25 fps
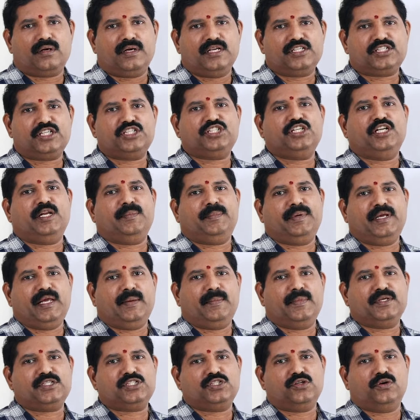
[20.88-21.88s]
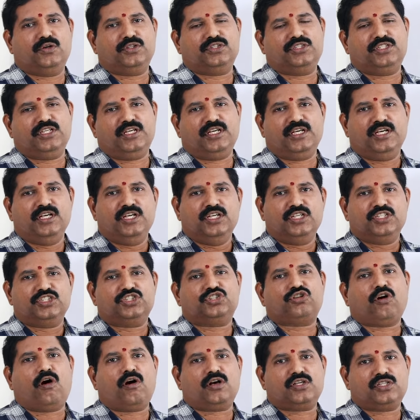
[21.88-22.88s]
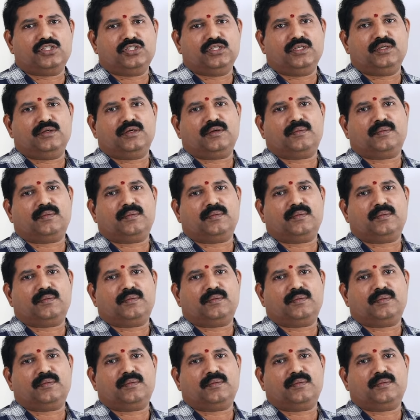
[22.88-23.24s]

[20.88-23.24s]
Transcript: డిస్క్రిషనరీ పిఎంఎస్లో వచ్చి స్టాక్స్